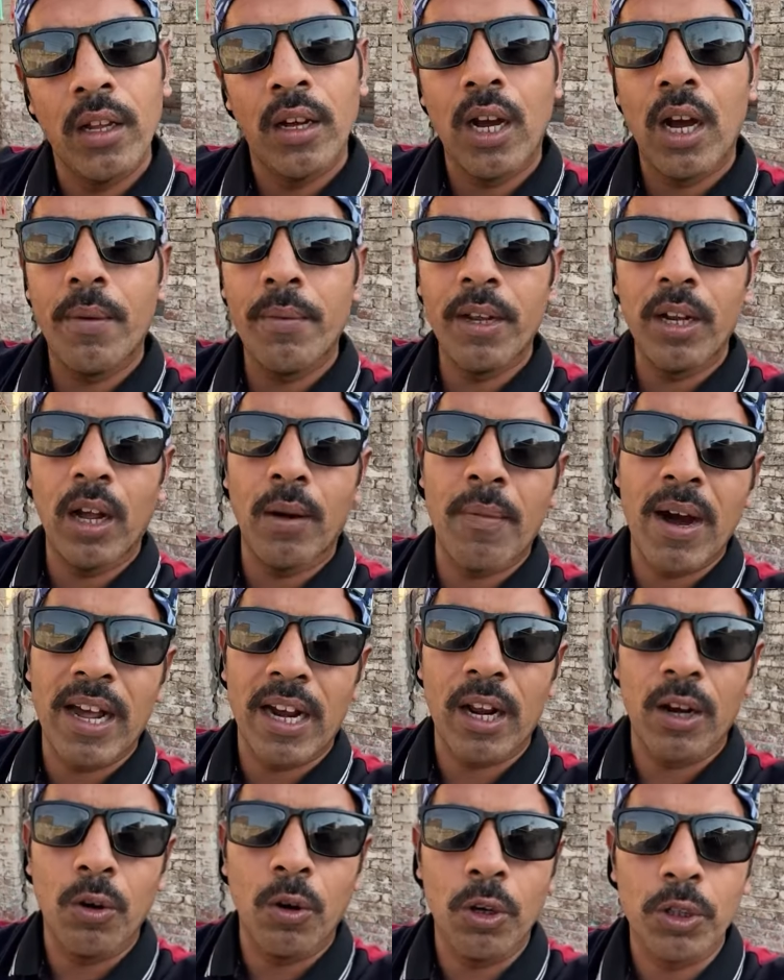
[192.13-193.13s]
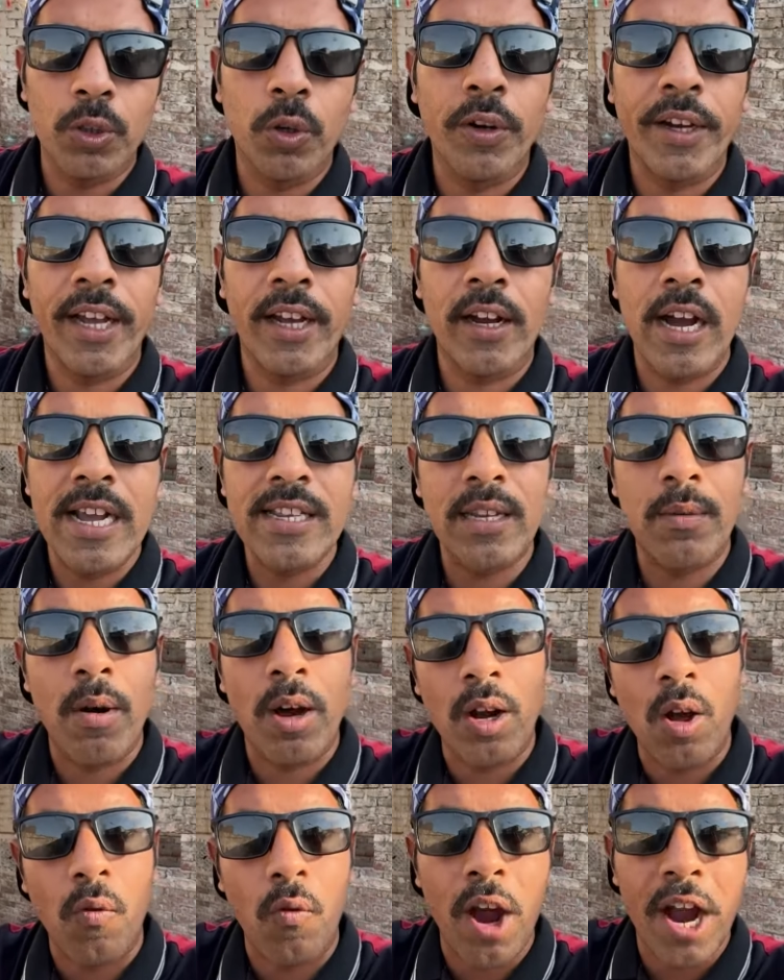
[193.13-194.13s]
हमें हमारा लॉस हो गया गाइस
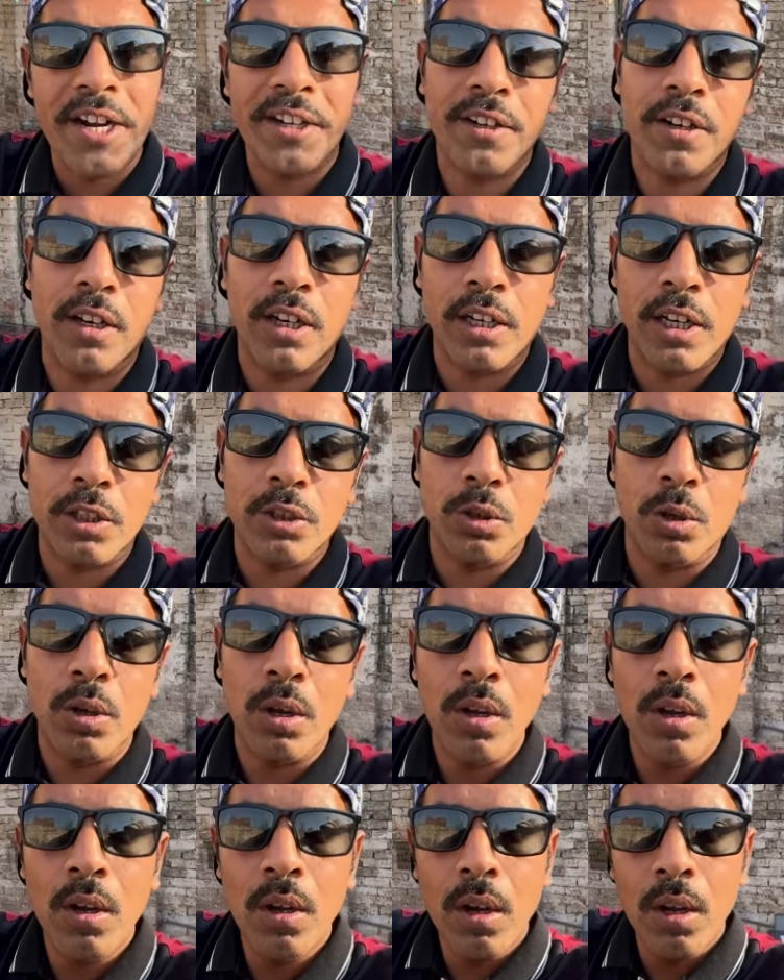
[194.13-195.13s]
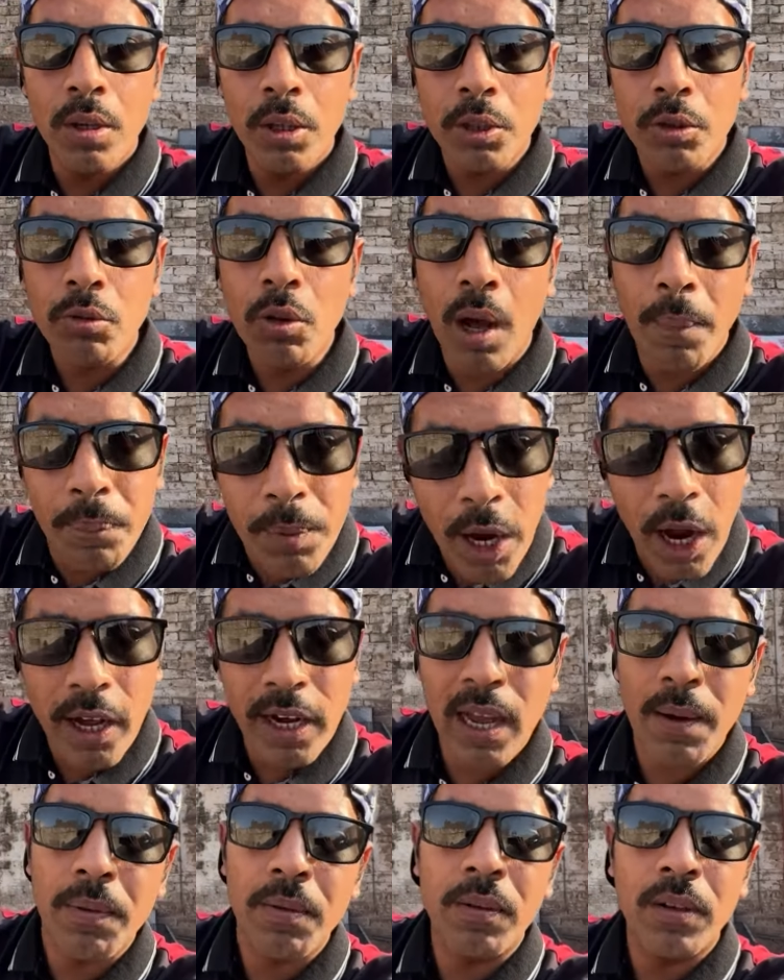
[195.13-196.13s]
हमारा वाइट कलर का जो इतना
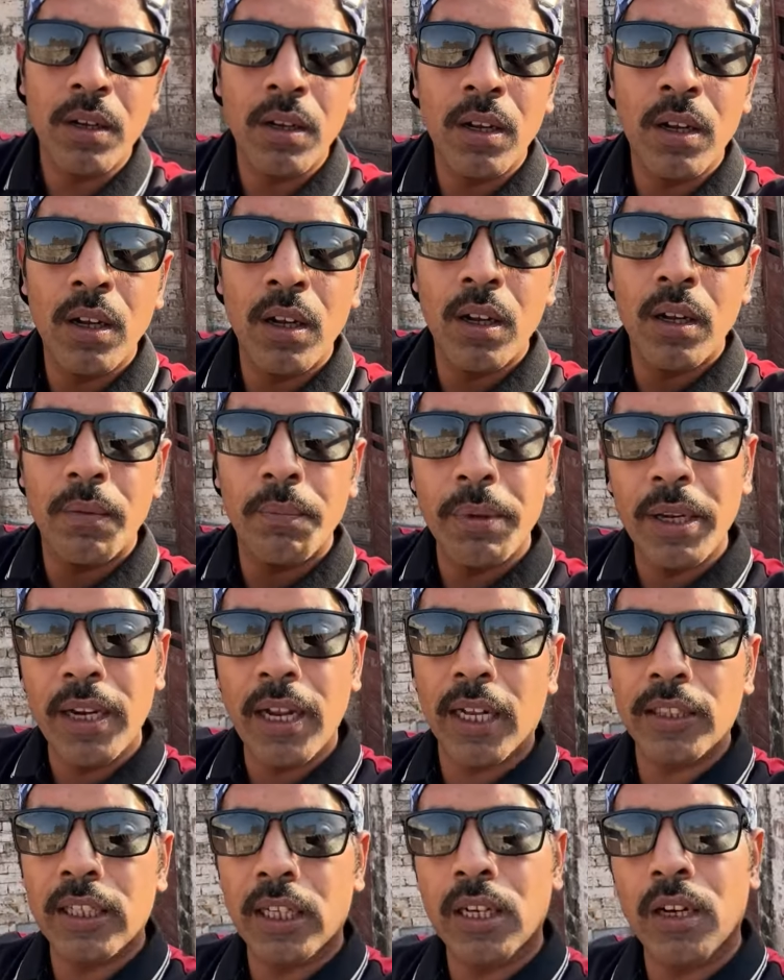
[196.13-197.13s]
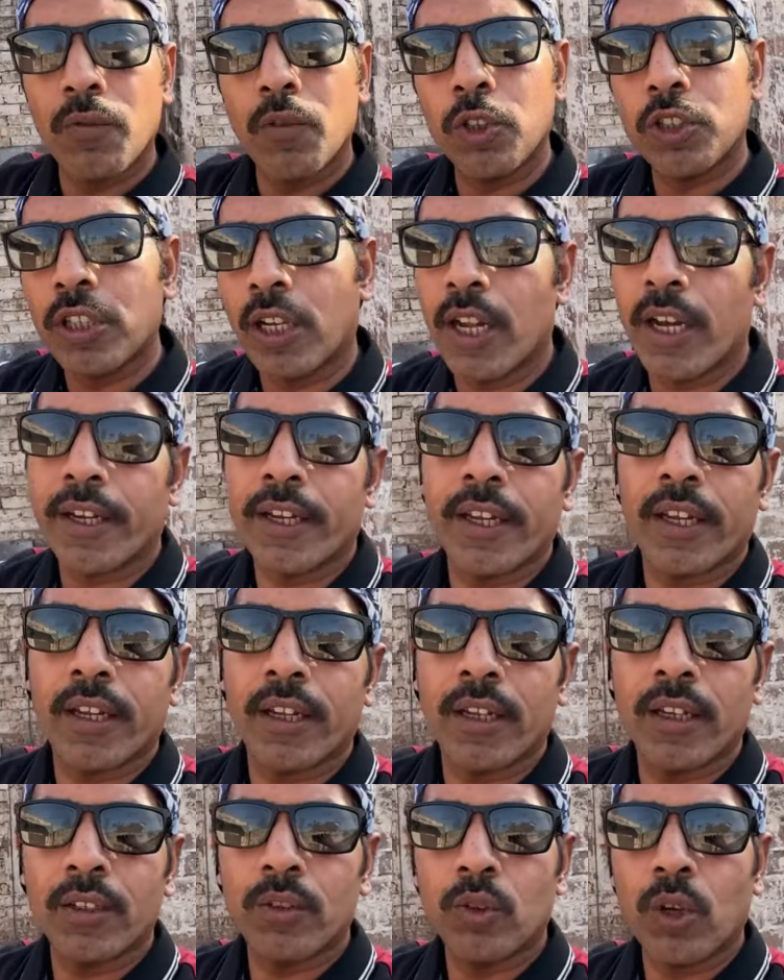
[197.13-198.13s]
प्यारा बिल्ला था ना वो चला गया है
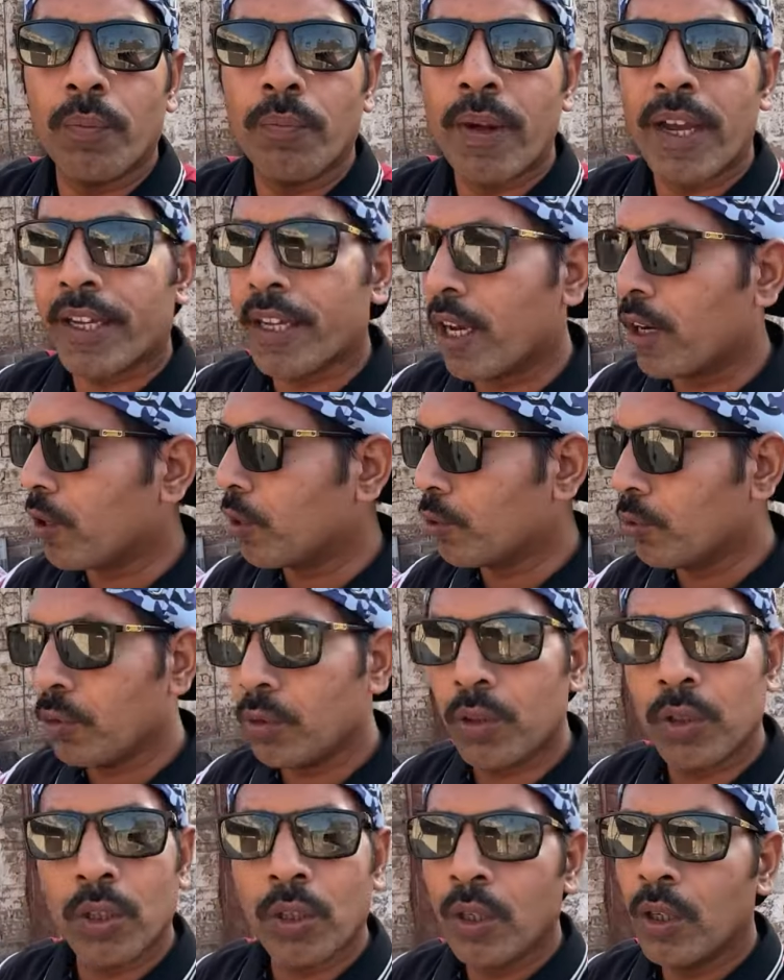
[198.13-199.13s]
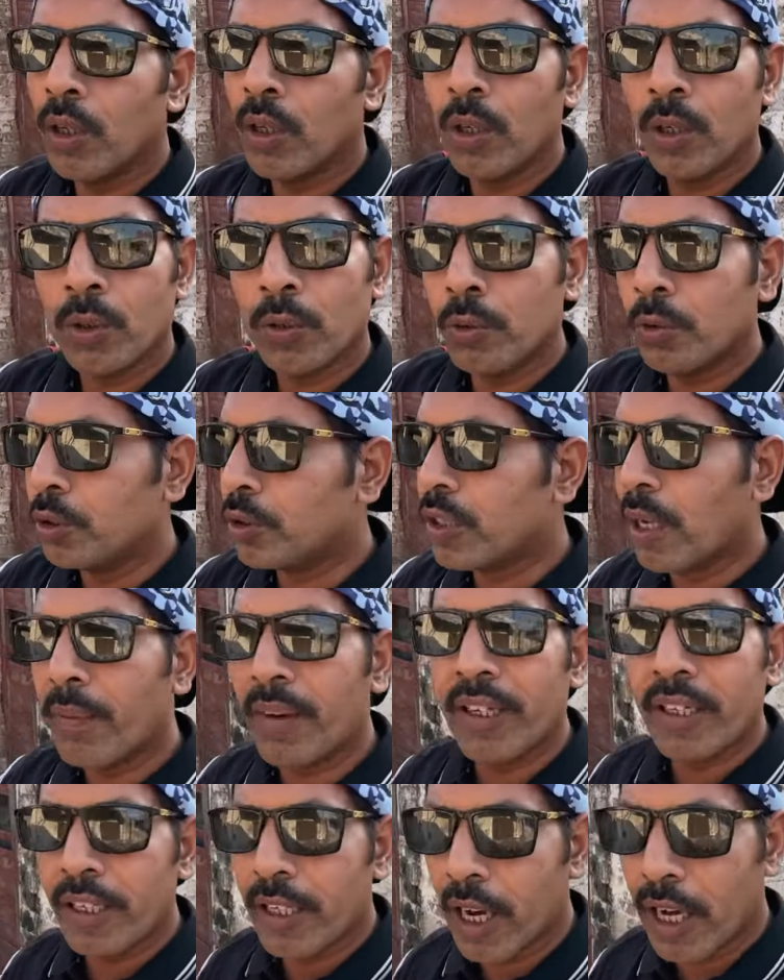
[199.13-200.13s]
तो अब मैं क्या करूँ कुछ समझ
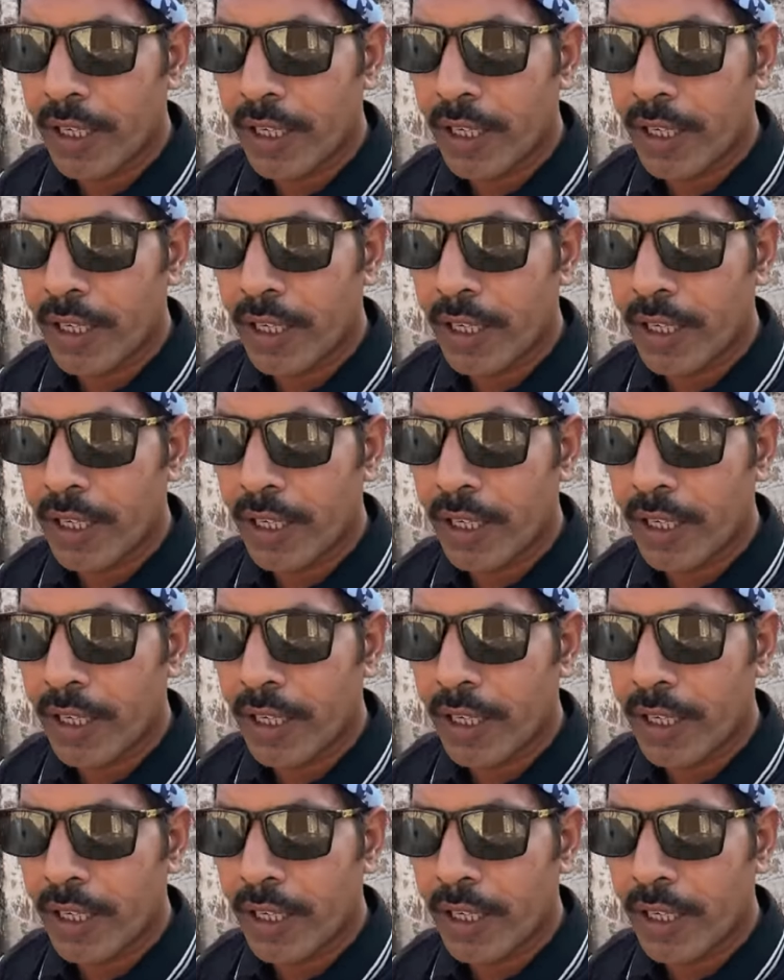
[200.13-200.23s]
नहीं आ